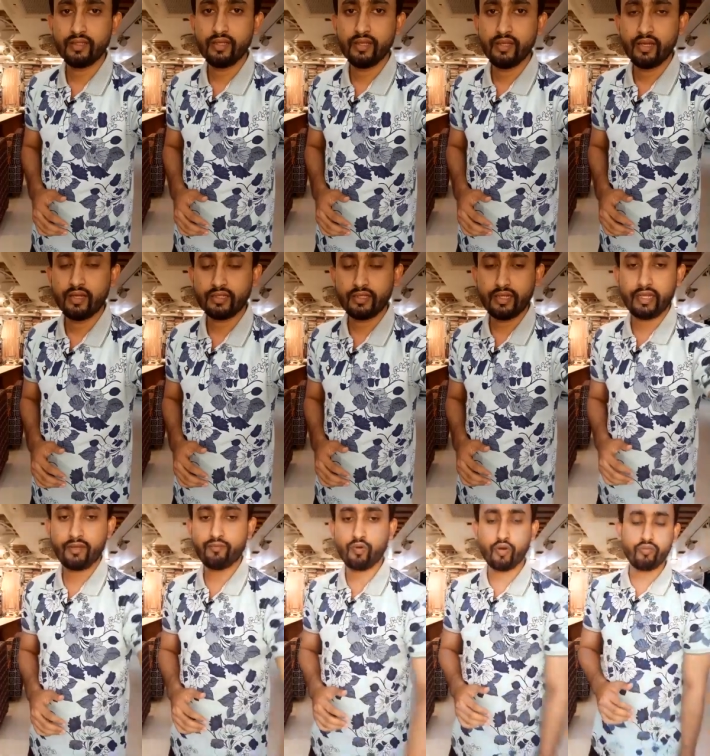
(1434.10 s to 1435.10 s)
আচ্ছা নেট
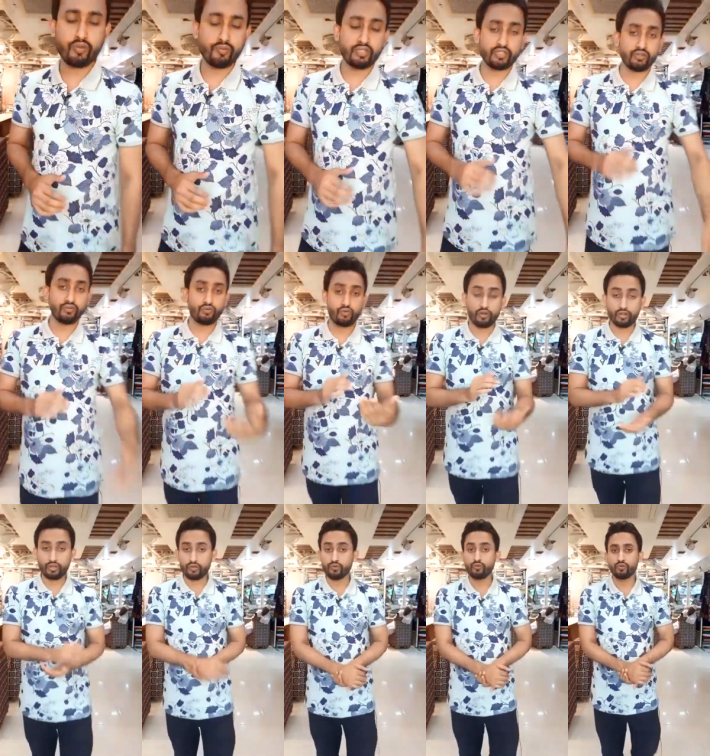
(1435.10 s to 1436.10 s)
প্রবলেমের জন্য
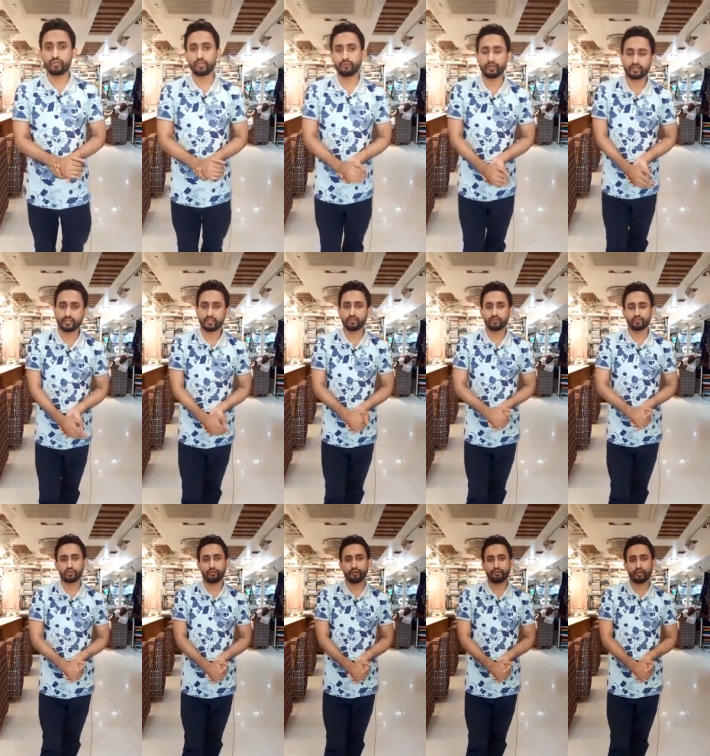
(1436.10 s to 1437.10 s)
কন্টিনিউ করতে পারছি না তো
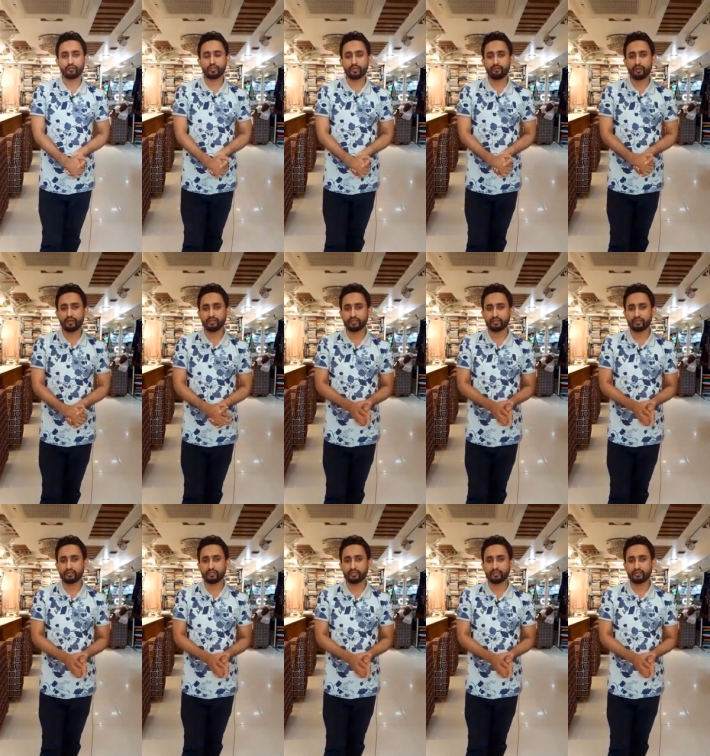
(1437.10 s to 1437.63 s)
সবাই ভালো থাকবেন